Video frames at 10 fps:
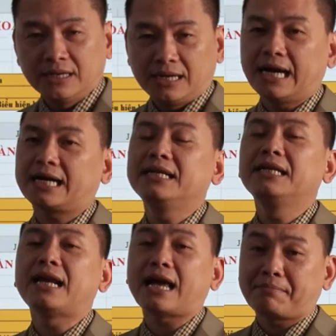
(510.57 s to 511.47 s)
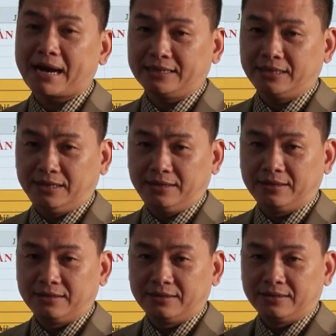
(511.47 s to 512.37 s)
là khi đi làm bài thi
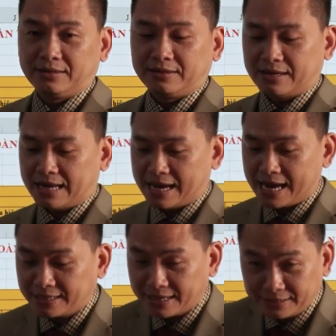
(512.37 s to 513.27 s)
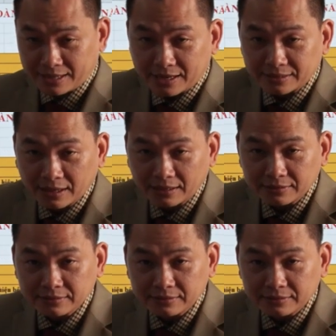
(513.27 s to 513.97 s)
là anh này anh rất cẩn thận.